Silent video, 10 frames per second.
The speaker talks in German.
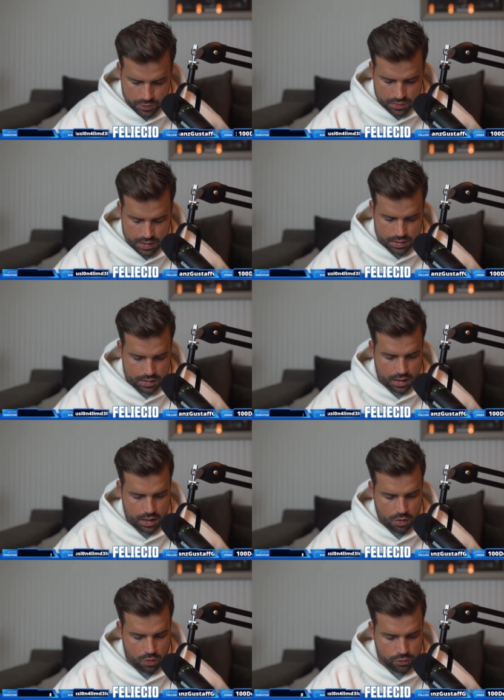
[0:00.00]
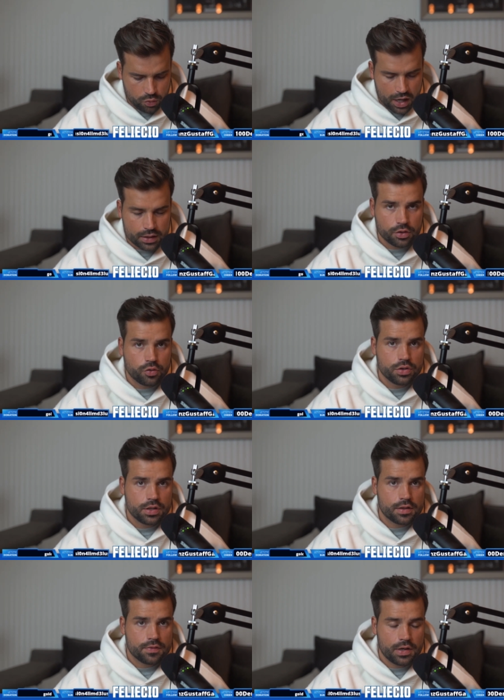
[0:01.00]
Sonst hätte ich da auch früher
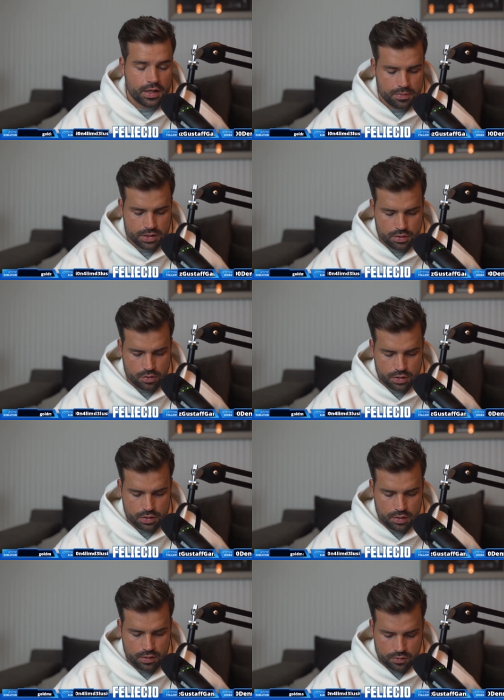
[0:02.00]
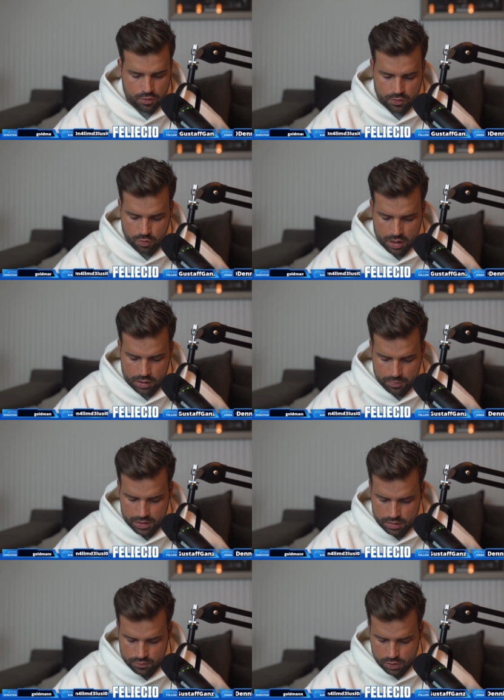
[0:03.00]
angekündigt, dass vielleicht manche Leute, die dann sowieso mal nach
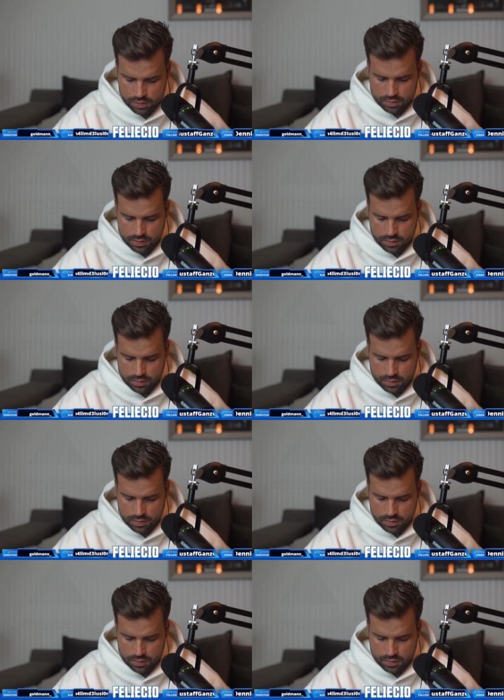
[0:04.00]
Berlin wollen,